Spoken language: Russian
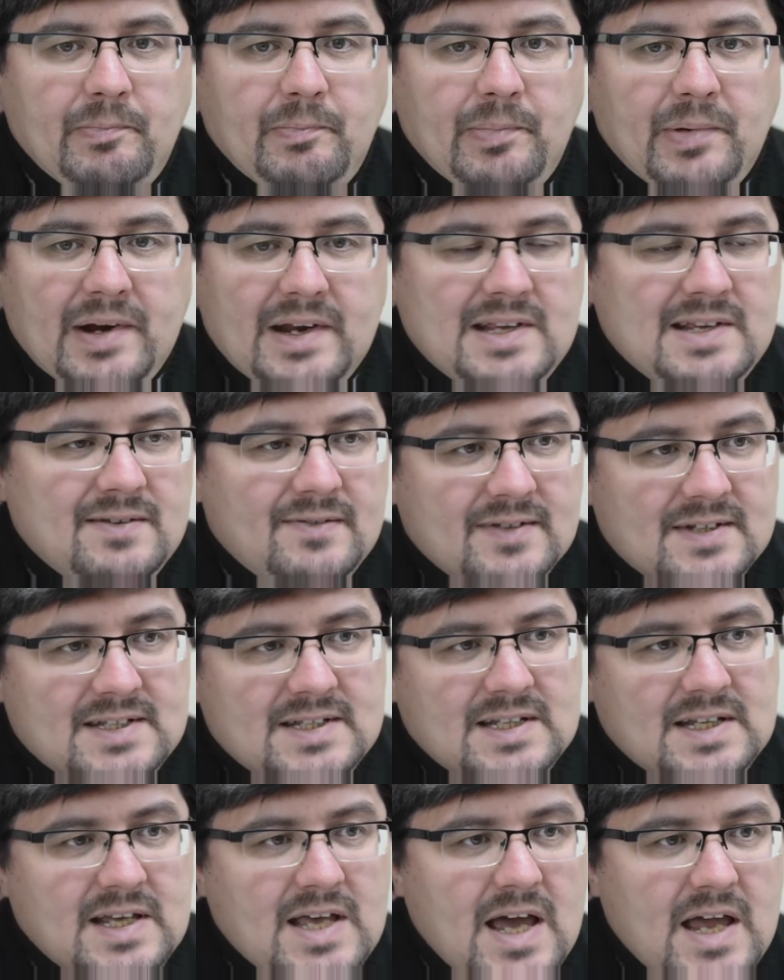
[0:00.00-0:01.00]

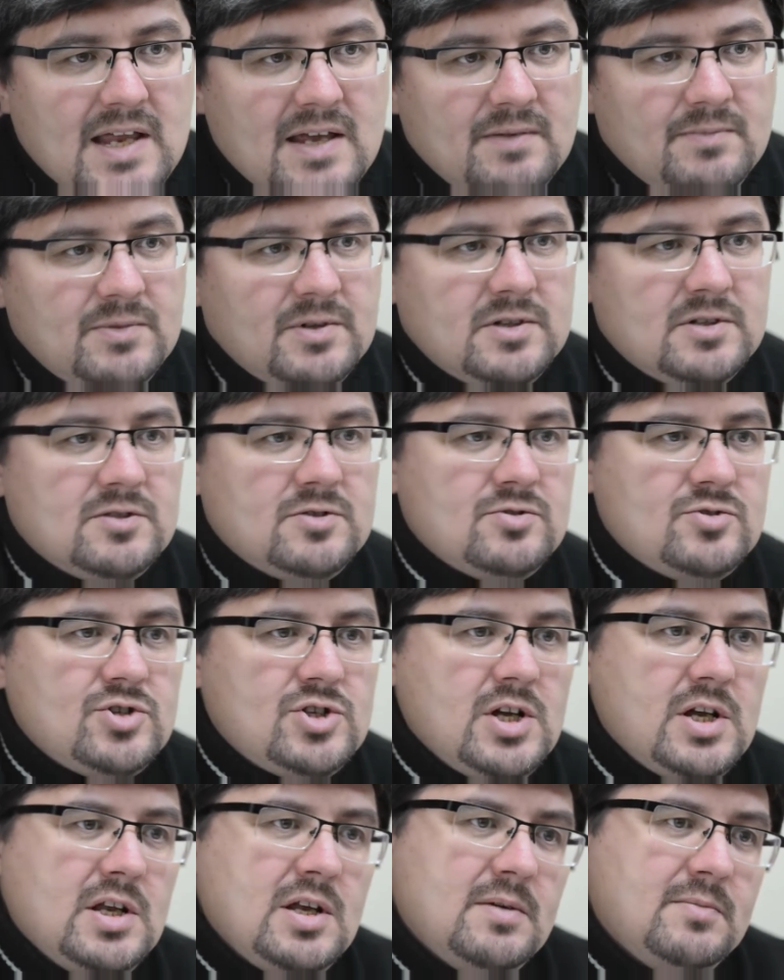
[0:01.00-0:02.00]
противостоянием и
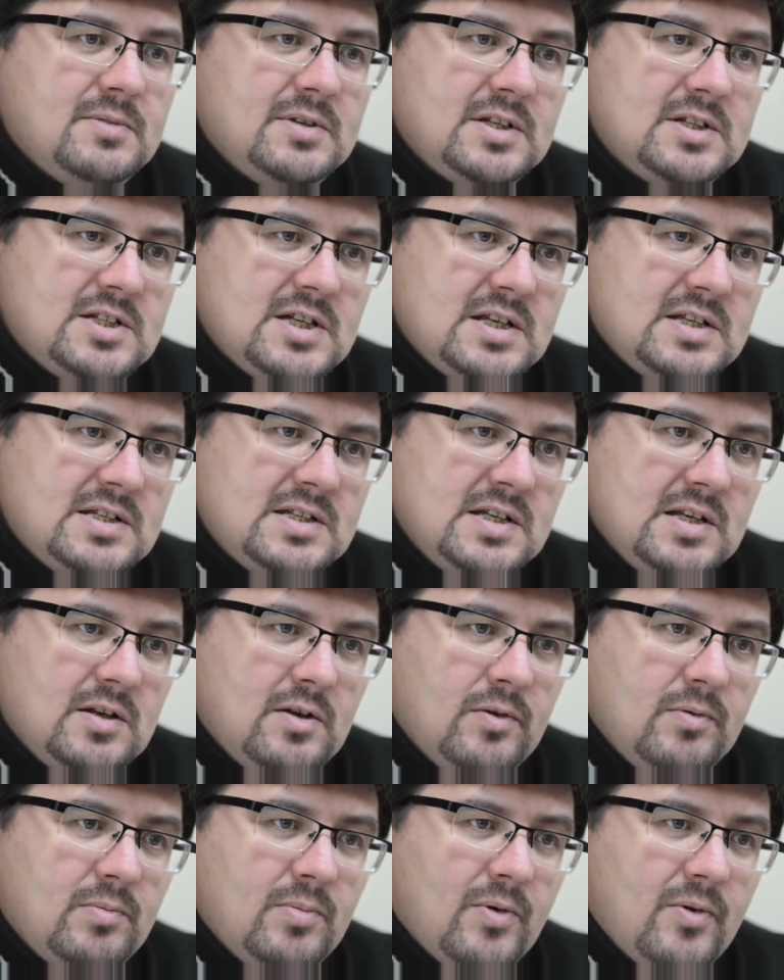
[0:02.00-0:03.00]
разрушением и начать сеять
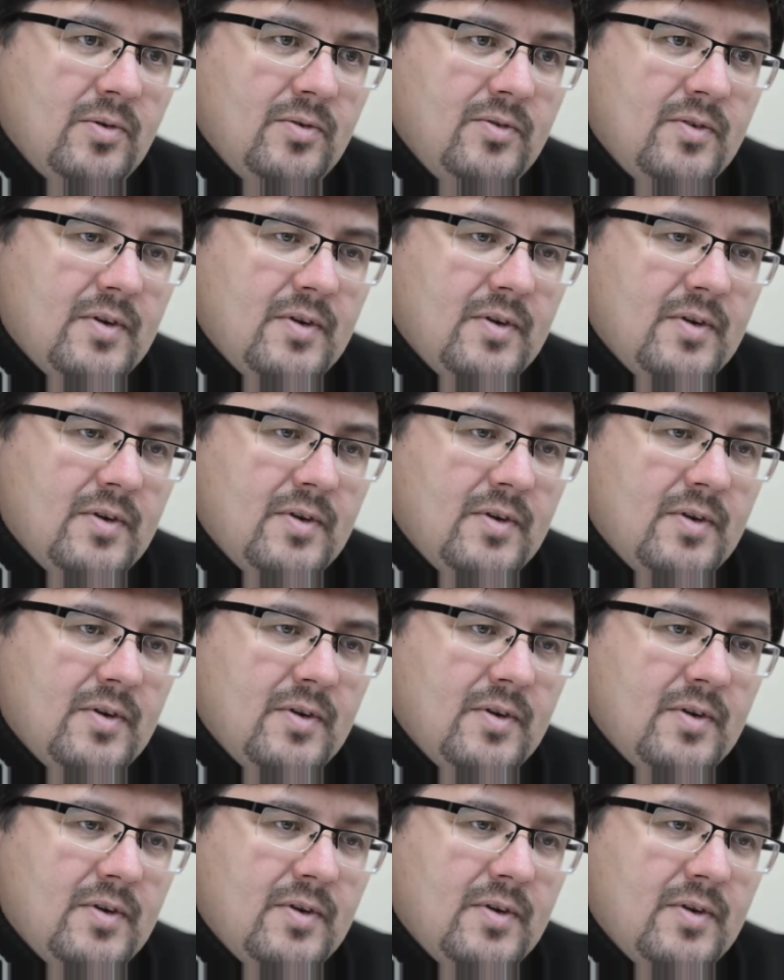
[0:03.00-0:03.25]
любовь.